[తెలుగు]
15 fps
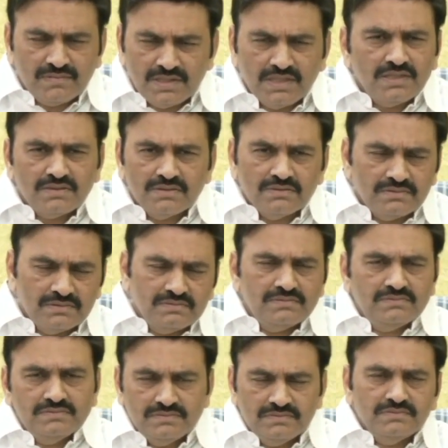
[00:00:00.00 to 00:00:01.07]
తెలీదు
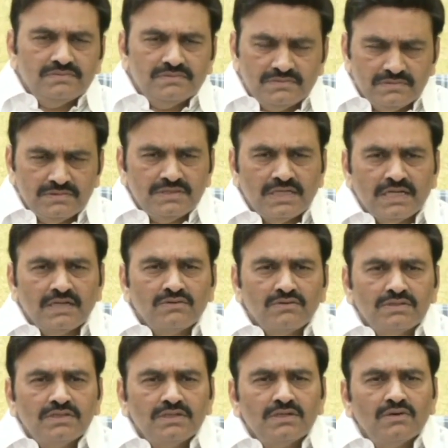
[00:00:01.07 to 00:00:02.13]
జనాలకు
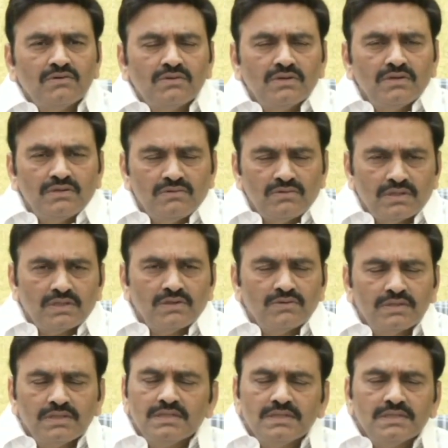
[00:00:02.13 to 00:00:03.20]
వచ్చిన డౌట్లో ఒక
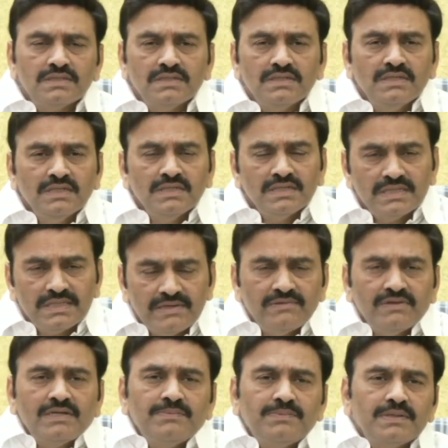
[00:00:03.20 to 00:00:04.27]
డౌట్ ఇది
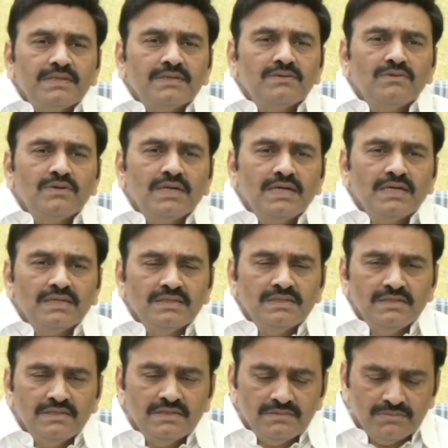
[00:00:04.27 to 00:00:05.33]
ఏమైనప్పటికీ కూడా
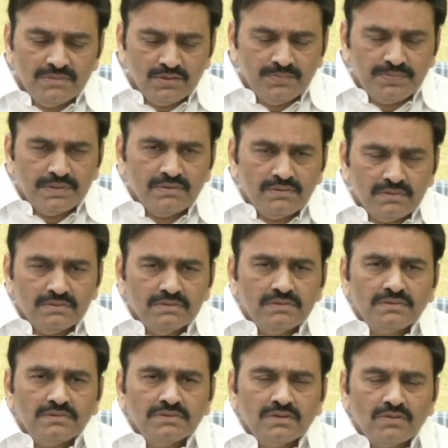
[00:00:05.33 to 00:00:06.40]
మరి ఇప్పుడు
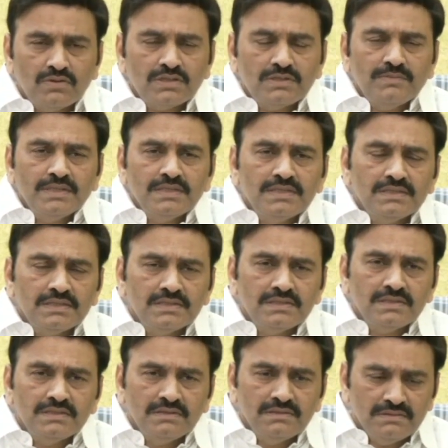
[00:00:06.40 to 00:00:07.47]
కొంతమంది
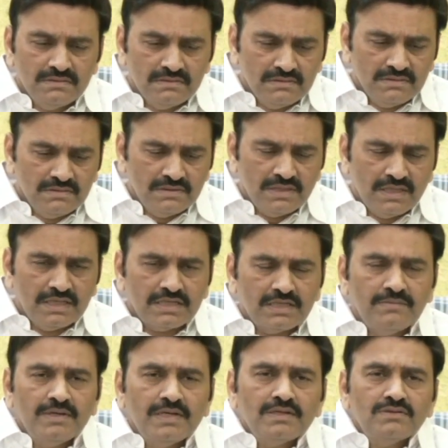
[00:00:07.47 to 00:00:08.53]

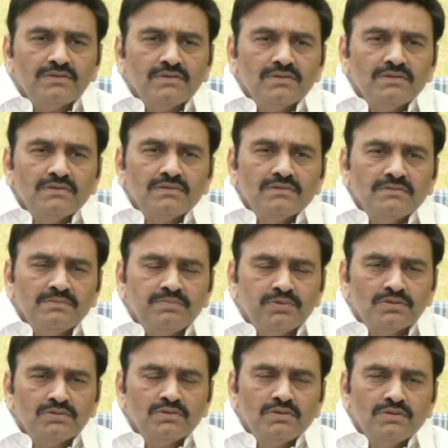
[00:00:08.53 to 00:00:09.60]
హైకమాండ్తో
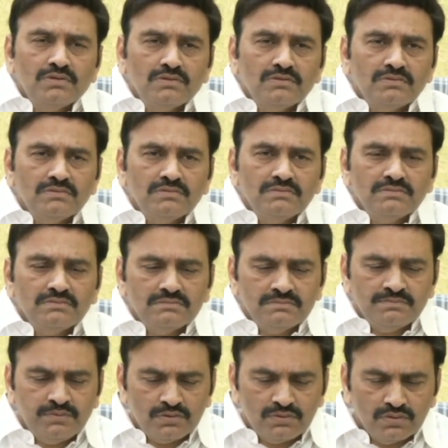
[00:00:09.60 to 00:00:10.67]
పొత్తులో
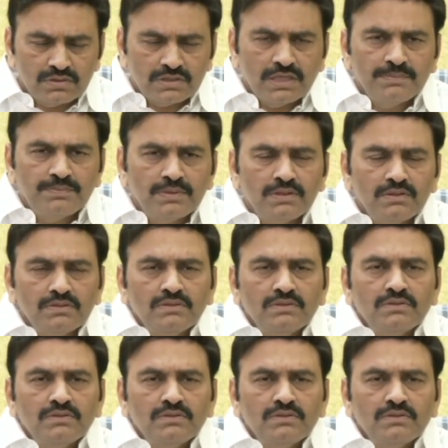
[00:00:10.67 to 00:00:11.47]
పొత్తు టైపులో